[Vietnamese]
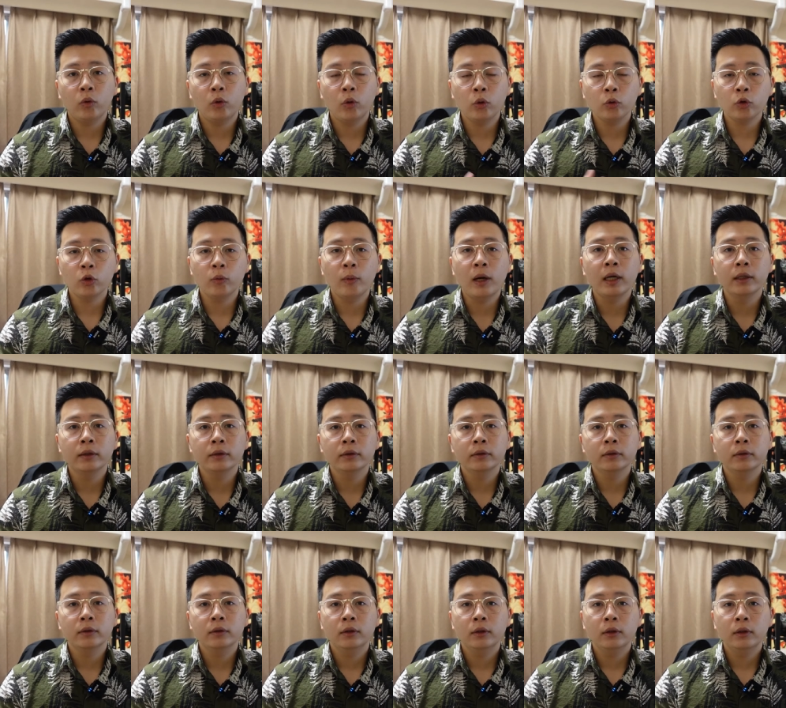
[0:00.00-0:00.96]
code của bạn
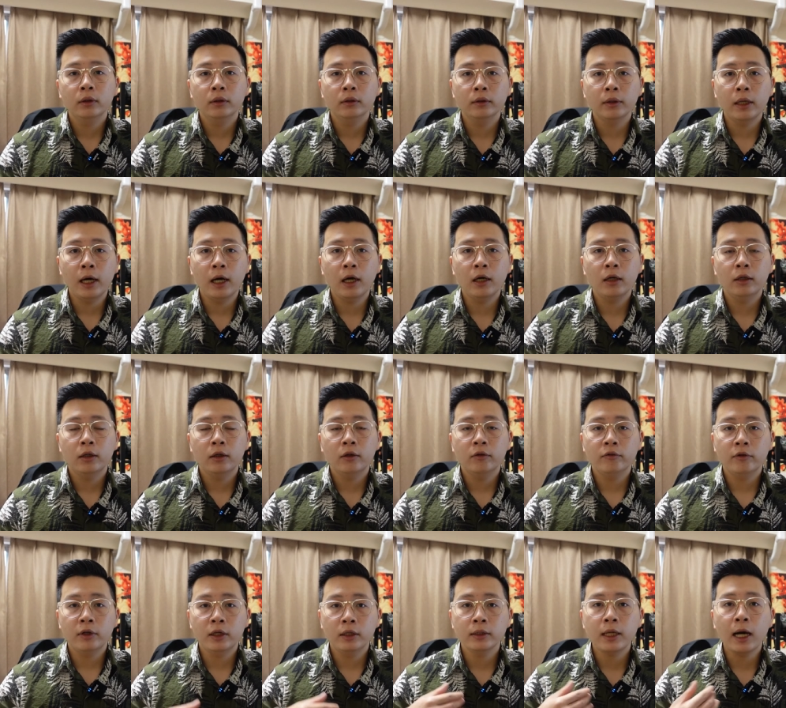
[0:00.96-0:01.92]
đã
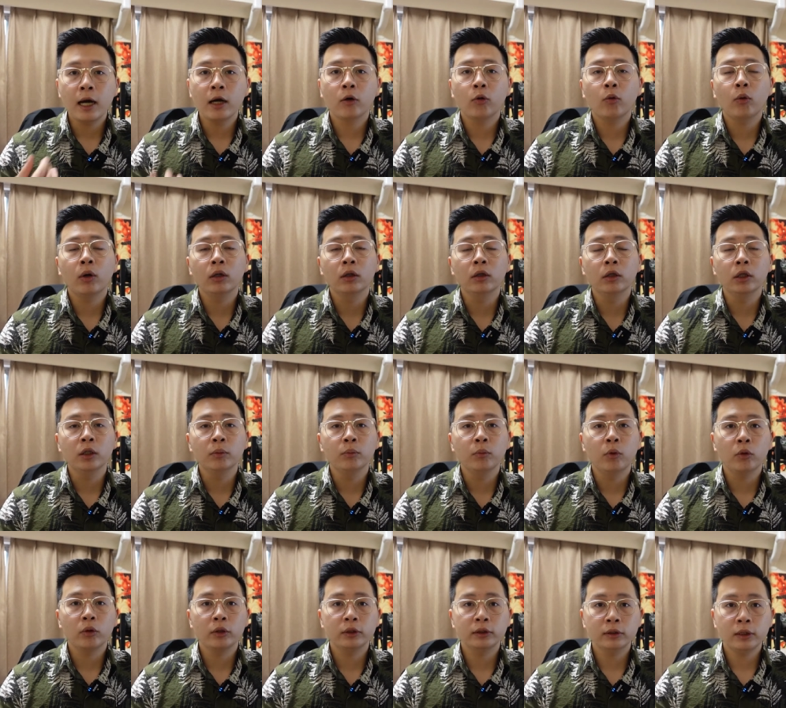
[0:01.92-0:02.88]
và đang quản lý
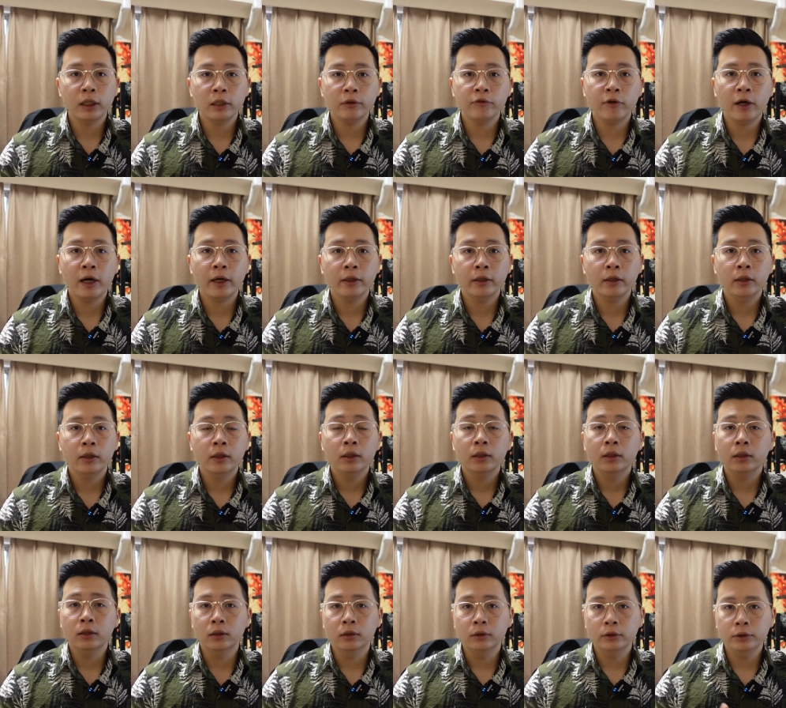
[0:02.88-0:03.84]
một state file
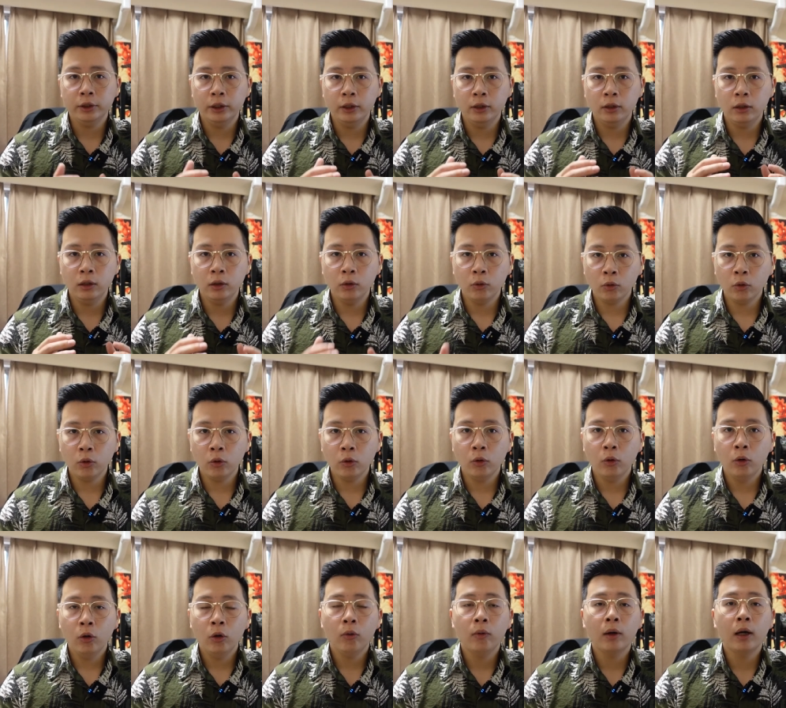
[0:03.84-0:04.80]
ở trên local
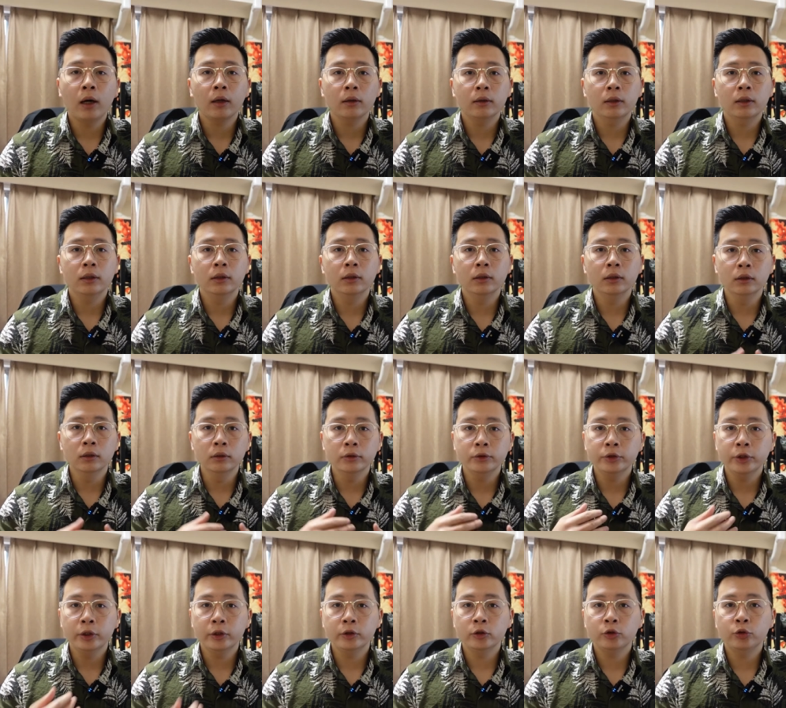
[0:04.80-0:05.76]
hoặc là ở
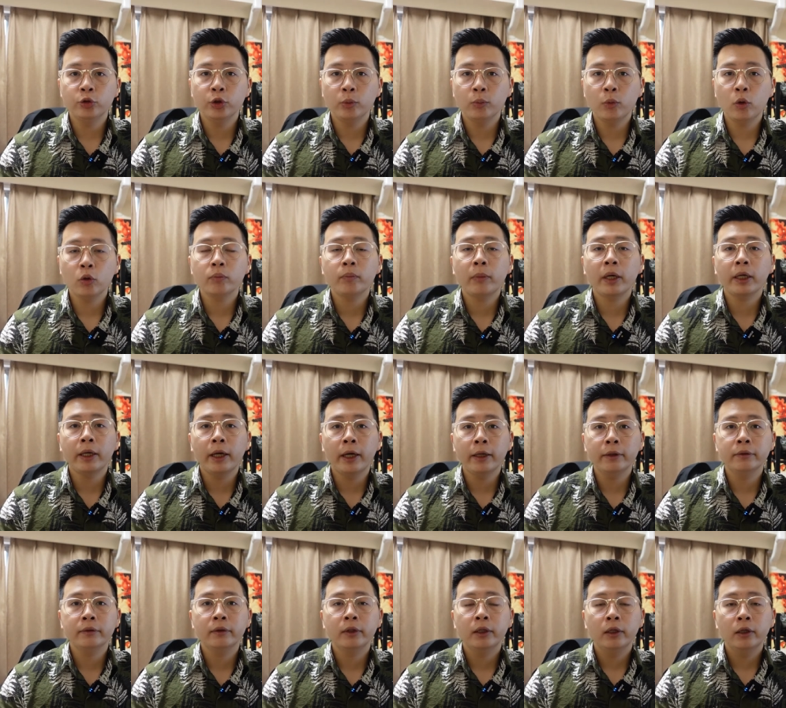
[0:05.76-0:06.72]
trên remote
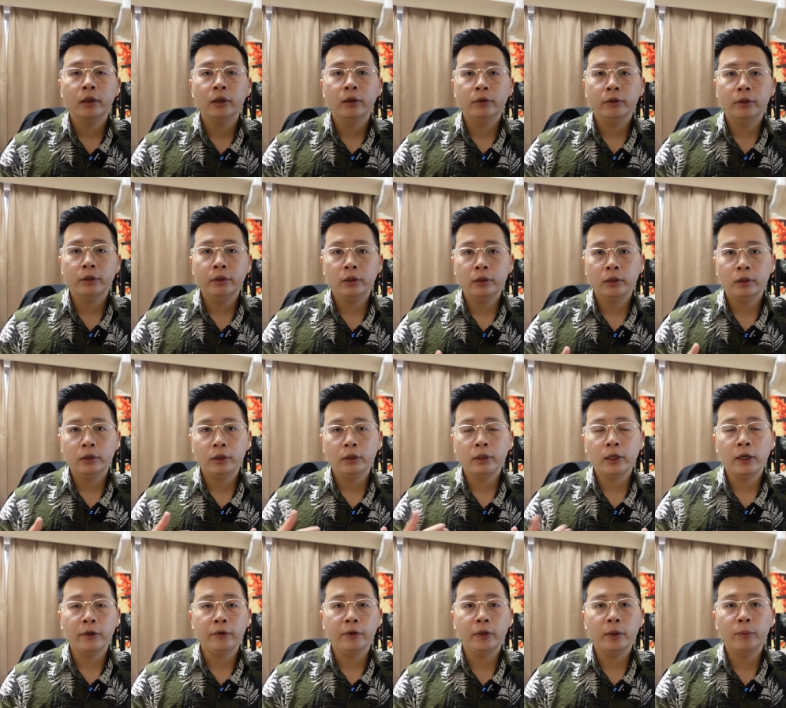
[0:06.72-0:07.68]
backend thì cái
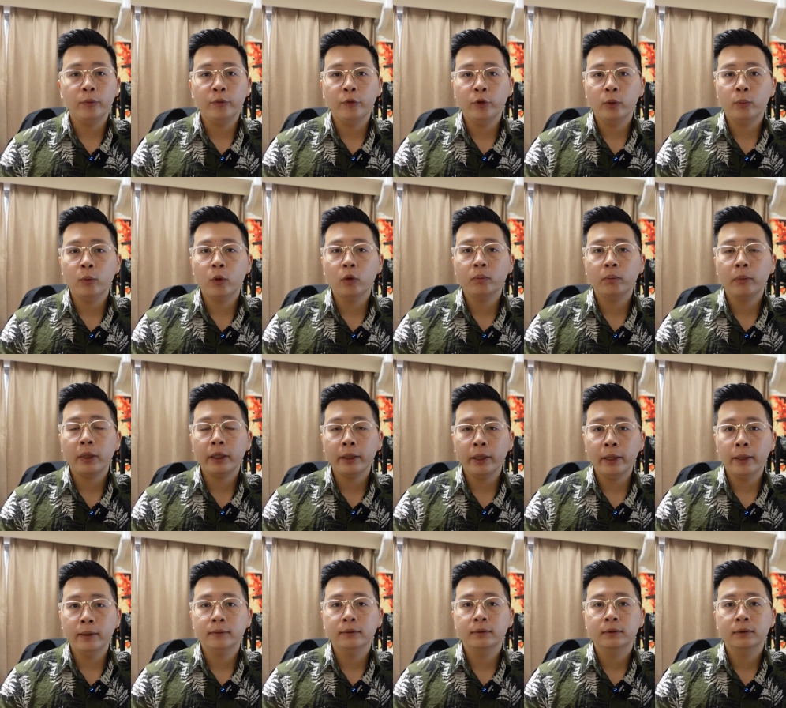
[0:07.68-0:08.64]
khái niệm remote
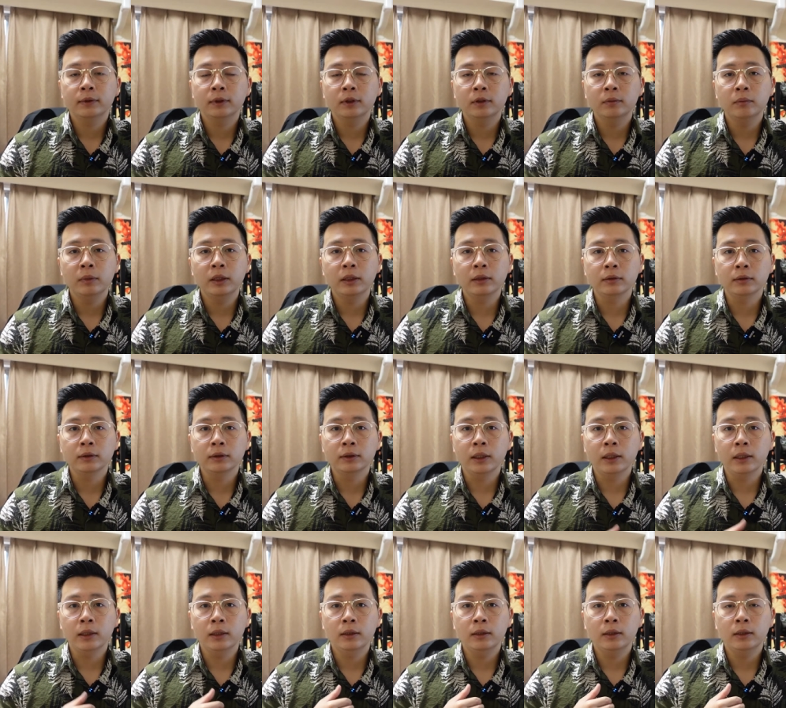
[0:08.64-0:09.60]
backend thì mình
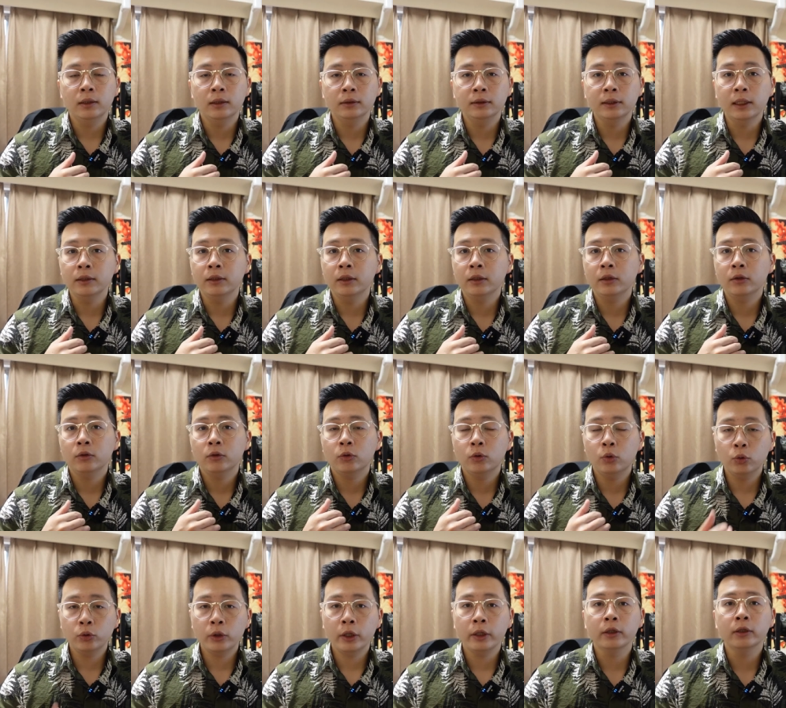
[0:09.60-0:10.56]
sẽ uh, giải thích
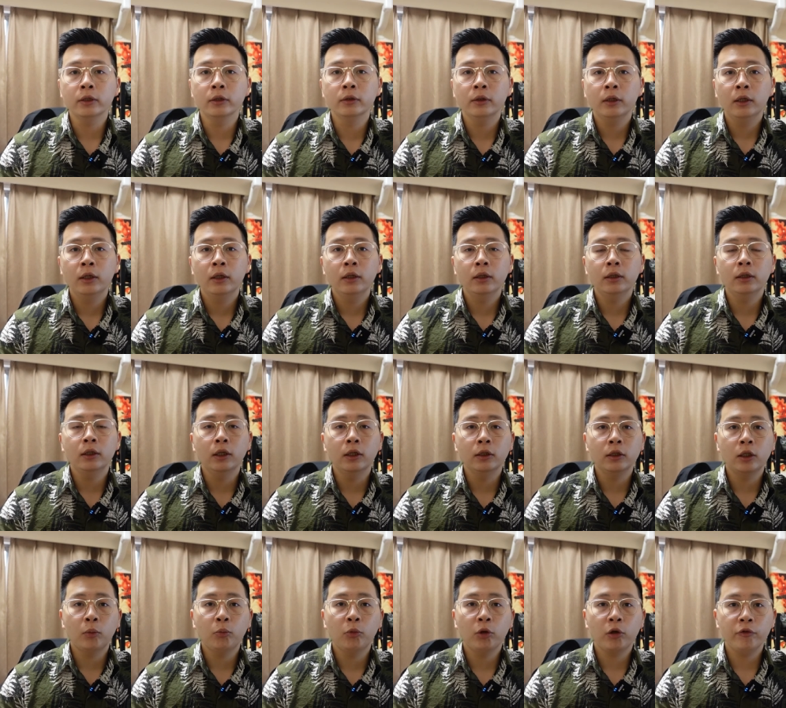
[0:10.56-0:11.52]
cụ thể hơn ở
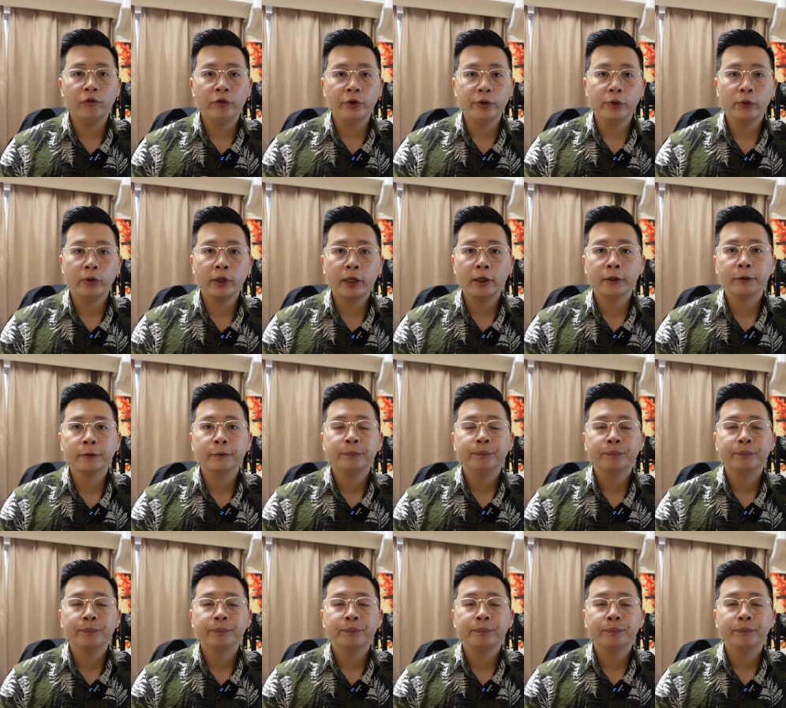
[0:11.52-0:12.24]
trong một cái video khác